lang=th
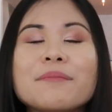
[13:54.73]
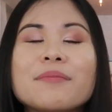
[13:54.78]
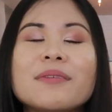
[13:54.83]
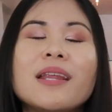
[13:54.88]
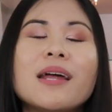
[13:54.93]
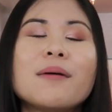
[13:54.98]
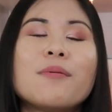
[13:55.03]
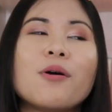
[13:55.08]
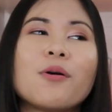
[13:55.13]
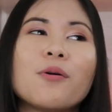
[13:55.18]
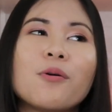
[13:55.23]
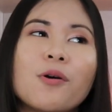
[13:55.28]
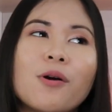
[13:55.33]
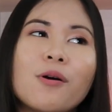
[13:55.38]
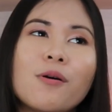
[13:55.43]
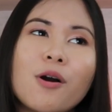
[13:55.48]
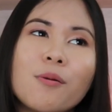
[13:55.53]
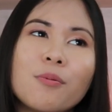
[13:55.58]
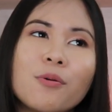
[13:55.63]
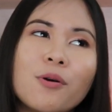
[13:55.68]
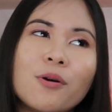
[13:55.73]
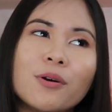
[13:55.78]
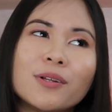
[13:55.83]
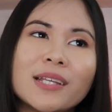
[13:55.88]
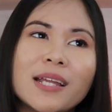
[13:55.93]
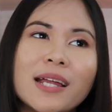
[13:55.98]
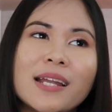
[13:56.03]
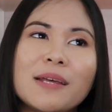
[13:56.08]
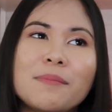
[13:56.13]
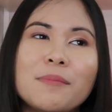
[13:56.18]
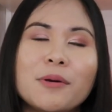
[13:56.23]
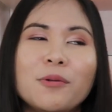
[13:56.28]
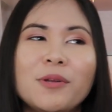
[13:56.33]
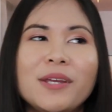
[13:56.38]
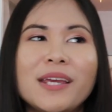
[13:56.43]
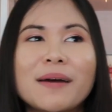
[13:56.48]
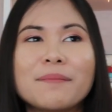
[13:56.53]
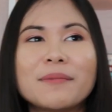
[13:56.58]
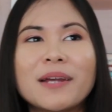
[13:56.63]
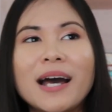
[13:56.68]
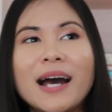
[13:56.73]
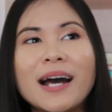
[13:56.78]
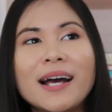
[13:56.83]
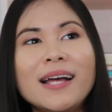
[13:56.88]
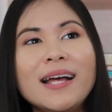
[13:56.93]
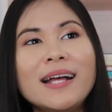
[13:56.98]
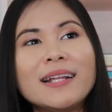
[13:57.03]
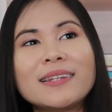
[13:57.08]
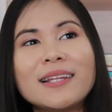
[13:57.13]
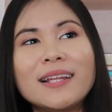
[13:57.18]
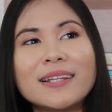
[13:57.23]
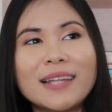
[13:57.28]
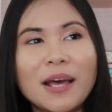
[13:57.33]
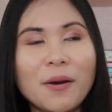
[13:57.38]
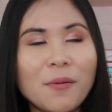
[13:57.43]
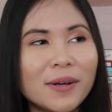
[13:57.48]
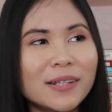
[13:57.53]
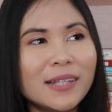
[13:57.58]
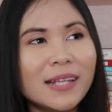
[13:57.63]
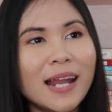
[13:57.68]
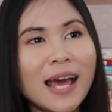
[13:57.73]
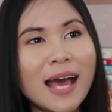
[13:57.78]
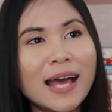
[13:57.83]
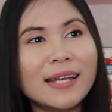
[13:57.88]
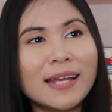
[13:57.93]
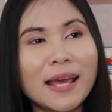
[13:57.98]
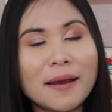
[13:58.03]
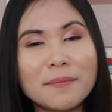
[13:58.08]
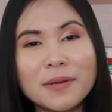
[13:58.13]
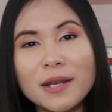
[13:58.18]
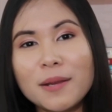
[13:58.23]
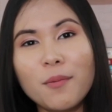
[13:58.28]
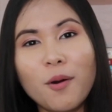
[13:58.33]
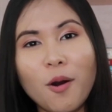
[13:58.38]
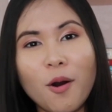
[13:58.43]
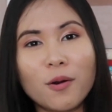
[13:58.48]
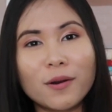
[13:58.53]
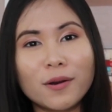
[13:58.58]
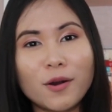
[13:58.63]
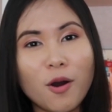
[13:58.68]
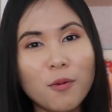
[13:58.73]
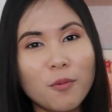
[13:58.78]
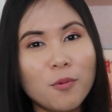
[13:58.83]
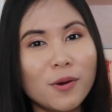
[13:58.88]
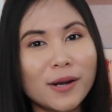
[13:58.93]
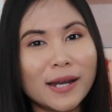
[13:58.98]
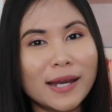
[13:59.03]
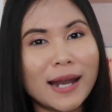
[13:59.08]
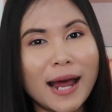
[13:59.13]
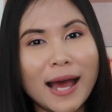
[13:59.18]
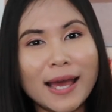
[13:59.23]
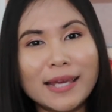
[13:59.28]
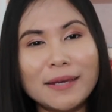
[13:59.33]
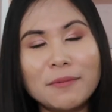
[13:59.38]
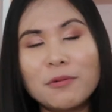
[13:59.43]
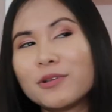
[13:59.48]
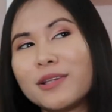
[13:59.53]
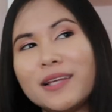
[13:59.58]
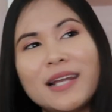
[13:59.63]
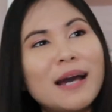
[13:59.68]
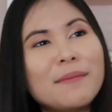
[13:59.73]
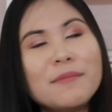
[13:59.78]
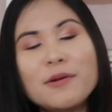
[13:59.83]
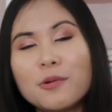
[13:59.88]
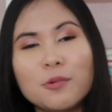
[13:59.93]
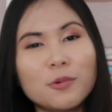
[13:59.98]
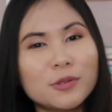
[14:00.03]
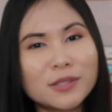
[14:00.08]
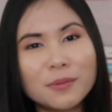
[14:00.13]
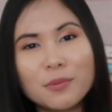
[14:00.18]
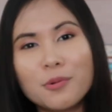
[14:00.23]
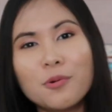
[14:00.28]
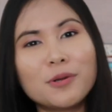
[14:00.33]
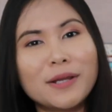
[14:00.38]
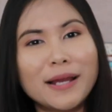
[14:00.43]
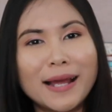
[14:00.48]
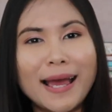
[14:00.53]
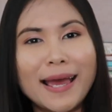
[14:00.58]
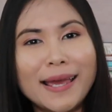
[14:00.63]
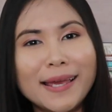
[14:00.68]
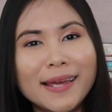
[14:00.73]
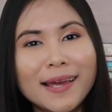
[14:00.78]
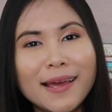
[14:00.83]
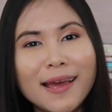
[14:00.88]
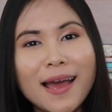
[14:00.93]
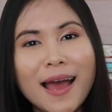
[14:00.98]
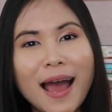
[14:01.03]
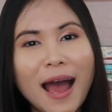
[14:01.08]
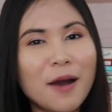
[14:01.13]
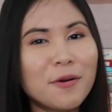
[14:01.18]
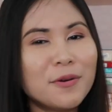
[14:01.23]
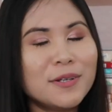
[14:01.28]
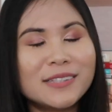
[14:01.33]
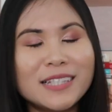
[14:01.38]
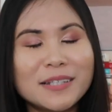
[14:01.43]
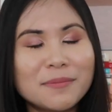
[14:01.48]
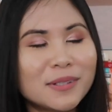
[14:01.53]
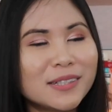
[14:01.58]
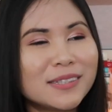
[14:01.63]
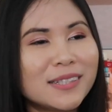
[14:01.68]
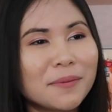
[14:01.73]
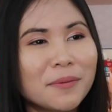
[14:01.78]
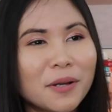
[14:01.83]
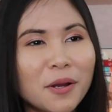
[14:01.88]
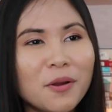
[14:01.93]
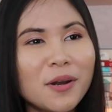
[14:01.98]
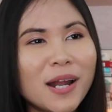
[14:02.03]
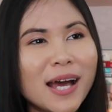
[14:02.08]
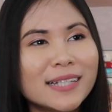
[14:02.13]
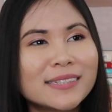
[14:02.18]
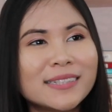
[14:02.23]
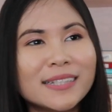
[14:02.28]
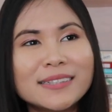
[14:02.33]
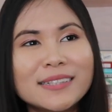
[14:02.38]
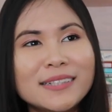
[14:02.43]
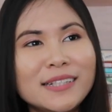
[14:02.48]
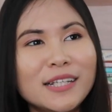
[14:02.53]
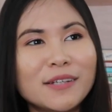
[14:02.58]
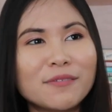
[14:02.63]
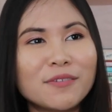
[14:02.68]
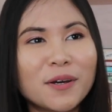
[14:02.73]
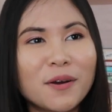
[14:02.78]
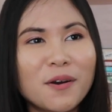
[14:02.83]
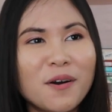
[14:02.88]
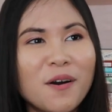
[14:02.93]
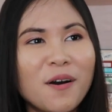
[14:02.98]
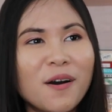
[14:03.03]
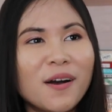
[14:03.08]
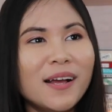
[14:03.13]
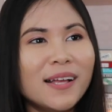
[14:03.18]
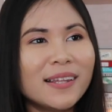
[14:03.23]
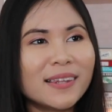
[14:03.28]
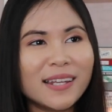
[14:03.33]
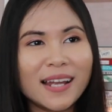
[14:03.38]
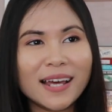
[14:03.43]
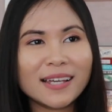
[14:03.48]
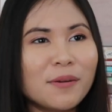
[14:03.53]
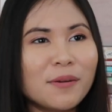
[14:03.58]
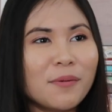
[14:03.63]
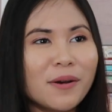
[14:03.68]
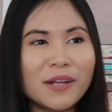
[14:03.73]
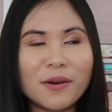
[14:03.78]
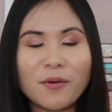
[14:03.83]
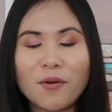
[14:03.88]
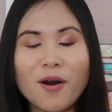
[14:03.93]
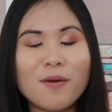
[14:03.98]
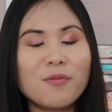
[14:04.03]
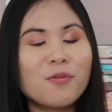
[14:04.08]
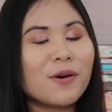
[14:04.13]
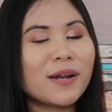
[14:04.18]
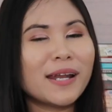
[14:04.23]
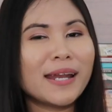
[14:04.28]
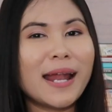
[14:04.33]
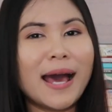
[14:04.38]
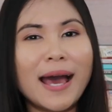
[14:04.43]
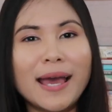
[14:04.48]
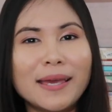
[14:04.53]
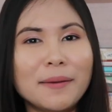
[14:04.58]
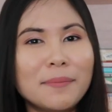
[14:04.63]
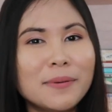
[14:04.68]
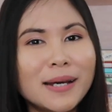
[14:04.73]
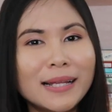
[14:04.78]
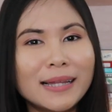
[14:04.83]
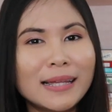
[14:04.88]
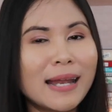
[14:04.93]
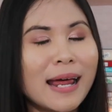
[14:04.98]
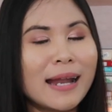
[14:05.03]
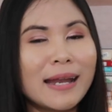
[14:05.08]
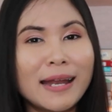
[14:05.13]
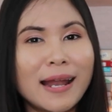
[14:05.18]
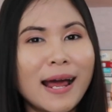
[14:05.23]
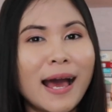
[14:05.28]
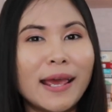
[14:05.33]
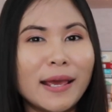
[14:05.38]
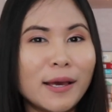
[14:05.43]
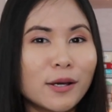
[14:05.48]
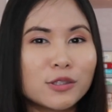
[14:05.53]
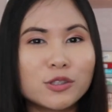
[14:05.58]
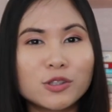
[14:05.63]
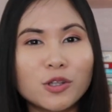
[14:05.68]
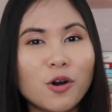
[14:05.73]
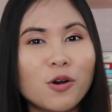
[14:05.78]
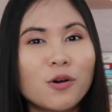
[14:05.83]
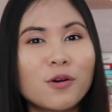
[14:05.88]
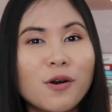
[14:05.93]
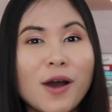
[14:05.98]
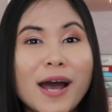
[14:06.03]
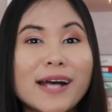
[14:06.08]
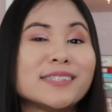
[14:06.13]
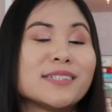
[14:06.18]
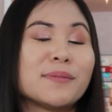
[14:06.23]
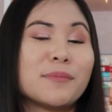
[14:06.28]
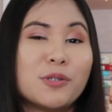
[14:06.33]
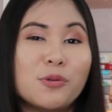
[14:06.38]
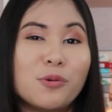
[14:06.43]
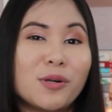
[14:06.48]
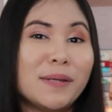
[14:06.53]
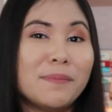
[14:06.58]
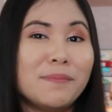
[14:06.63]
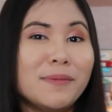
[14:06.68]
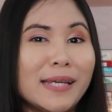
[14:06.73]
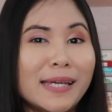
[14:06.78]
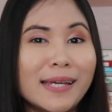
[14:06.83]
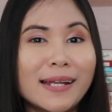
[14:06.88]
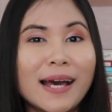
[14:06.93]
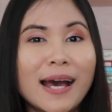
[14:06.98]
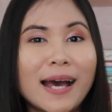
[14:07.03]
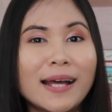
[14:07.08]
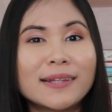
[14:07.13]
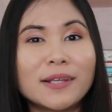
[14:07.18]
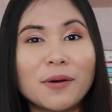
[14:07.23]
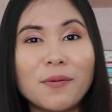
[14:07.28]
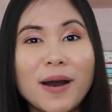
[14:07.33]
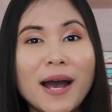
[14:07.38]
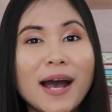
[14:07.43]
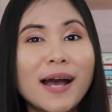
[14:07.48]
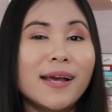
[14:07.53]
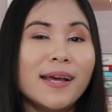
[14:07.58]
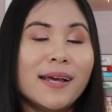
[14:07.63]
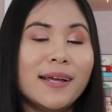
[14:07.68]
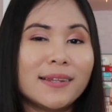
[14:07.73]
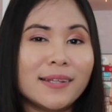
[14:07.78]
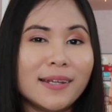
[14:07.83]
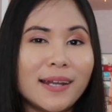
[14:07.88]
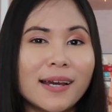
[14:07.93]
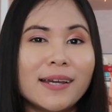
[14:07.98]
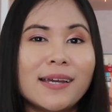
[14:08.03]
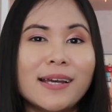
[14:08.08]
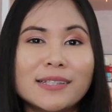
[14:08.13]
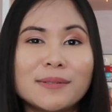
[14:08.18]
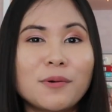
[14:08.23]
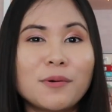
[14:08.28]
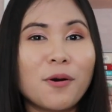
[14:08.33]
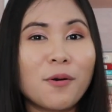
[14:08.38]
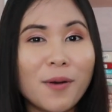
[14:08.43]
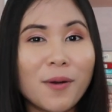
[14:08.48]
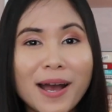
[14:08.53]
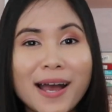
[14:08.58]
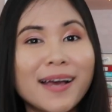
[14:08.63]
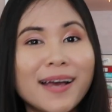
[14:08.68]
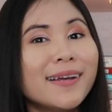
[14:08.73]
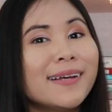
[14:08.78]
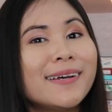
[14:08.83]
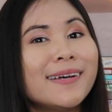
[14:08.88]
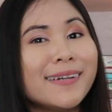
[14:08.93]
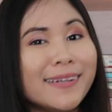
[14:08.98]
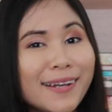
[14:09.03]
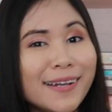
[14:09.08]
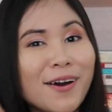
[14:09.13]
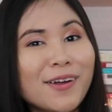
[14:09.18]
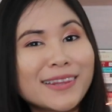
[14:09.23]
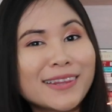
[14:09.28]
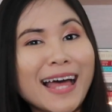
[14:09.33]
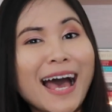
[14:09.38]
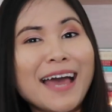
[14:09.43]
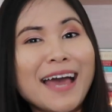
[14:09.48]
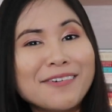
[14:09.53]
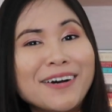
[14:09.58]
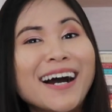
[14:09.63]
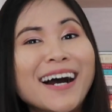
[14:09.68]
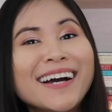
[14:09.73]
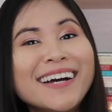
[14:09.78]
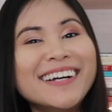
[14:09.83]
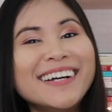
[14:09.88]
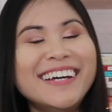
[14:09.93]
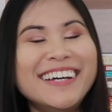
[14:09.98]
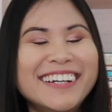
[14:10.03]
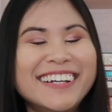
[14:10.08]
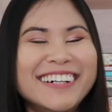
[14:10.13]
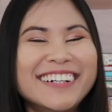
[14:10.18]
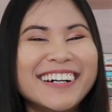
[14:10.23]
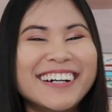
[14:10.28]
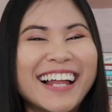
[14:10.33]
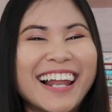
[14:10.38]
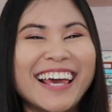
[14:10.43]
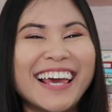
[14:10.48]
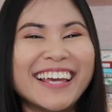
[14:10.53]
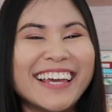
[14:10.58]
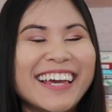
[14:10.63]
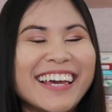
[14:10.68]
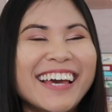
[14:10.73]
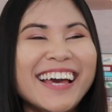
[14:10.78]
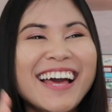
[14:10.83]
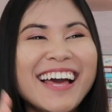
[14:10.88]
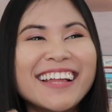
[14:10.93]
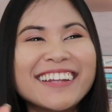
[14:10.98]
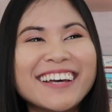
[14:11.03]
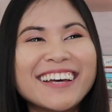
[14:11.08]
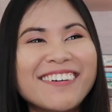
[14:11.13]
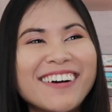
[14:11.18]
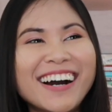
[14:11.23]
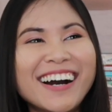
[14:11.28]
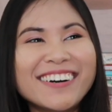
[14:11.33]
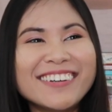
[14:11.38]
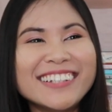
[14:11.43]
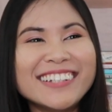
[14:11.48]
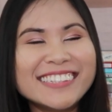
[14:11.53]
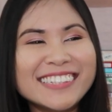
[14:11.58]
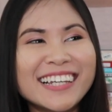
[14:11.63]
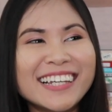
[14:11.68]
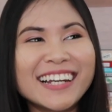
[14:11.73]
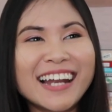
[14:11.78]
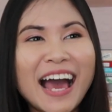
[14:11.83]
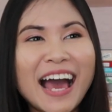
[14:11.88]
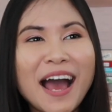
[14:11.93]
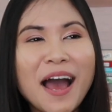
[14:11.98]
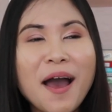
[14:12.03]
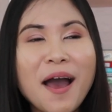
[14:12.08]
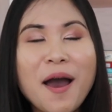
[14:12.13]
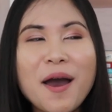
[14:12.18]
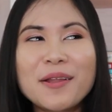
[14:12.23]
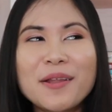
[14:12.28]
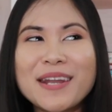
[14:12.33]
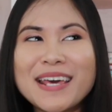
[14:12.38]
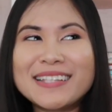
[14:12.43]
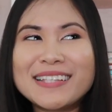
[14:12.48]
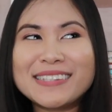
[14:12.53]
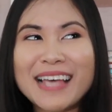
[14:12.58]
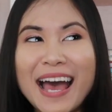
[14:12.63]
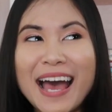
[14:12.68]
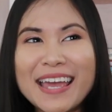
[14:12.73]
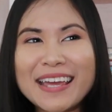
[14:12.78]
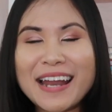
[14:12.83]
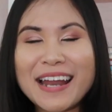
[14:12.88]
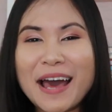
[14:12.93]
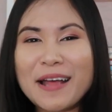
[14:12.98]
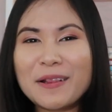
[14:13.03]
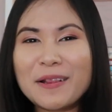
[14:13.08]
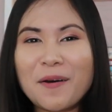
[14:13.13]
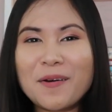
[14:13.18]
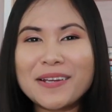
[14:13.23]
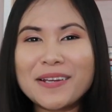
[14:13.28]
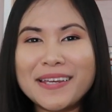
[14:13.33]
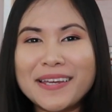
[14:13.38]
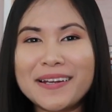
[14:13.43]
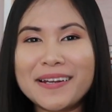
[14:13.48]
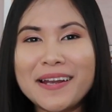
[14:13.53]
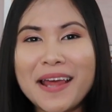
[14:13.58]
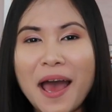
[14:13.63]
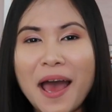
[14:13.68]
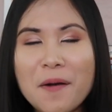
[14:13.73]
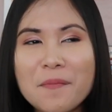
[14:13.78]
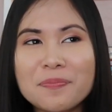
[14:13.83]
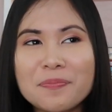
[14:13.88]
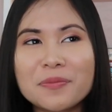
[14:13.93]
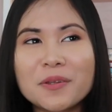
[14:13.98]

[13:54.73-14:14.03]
ติน่าบอกครอบครัวของติน่าในเบลเยียมนะคะ แต่ว่าติน่าเนี่ย ไม่ได้บอกครอบครัวในไทยเพราะติน่าไม่รู้ว่าจะพูดยังไงเอาจริงๆมันเซมันค่อนข้างเซนซิทีฟแล้วก็ติคิดว่าเดี๋ยวครอบครัวในไทยเพื่อนติน่าในไทยก็จะต้องก็อาจจะมาดูคลิปนี้นะคะ แต่ว่าติน่าก็อยากจะบอกว่าเฮ้ยรอดตายวะอะไรอย่างนี้ แต่ว่าเอาจริงๆนะในใจนะ ตอนคิดเนี่ย